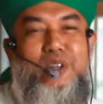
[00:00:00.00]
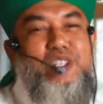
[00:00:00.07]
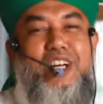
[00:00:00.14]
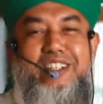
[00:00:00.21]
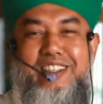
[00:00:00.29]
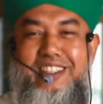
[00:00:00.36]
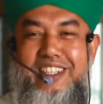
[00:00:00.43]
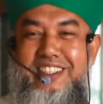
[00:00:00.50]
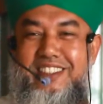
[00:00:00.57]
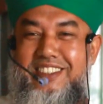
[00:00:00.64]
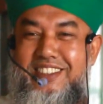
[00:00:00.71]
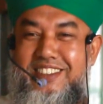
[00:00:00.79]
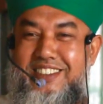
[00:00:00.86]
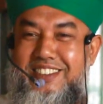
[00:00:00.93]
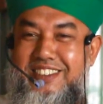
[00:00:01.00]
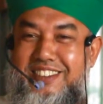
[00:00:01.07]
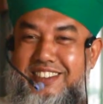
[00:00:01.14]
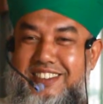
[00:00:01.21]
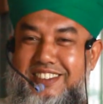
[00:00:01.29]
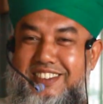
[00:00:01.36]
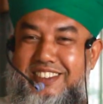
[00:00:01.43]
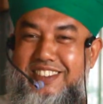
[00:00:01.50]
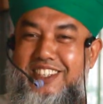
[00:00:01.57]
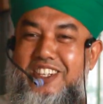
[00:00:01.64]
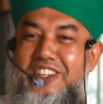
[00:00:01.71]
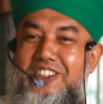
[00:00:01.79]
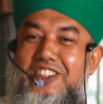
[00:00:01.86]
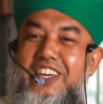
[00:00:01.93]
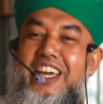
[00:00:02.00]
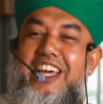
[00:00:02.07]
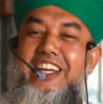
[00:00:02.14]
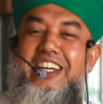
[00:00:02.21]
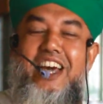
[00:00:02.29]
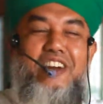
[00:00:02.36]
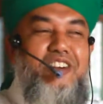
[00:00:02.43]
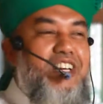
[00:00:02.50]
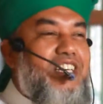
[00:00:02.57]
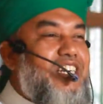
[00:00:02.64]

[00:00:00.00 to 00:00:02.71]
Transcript: প্রশান্তি তো এই কারণে